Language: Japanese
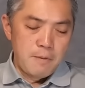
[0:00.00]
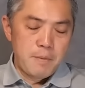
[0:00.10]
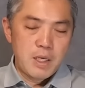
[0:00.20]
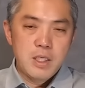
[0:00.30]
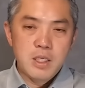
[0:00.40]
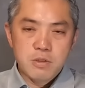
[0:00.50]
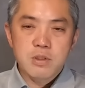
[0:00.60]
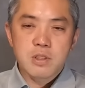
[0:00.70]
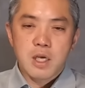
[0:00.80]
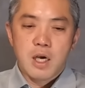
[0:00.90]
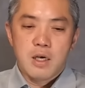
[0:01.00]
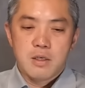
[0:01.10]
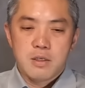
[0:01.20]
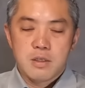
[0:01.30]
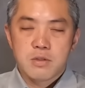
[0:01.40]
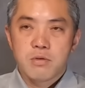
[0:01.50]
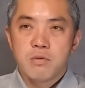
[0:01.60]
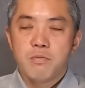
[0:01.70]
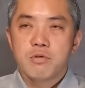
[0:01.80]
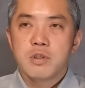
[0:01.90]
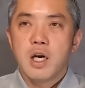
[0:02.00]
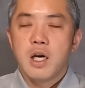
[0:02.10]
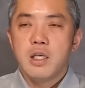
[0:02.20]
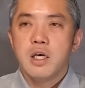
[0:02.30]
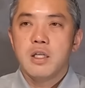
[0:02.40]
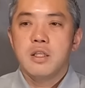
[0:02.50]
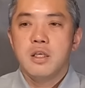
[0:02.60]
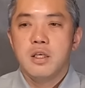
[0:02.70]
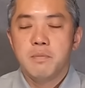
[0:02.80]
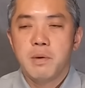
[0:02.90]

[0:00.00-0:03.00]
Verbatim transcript: まあ、いくつかその僕がアイアンに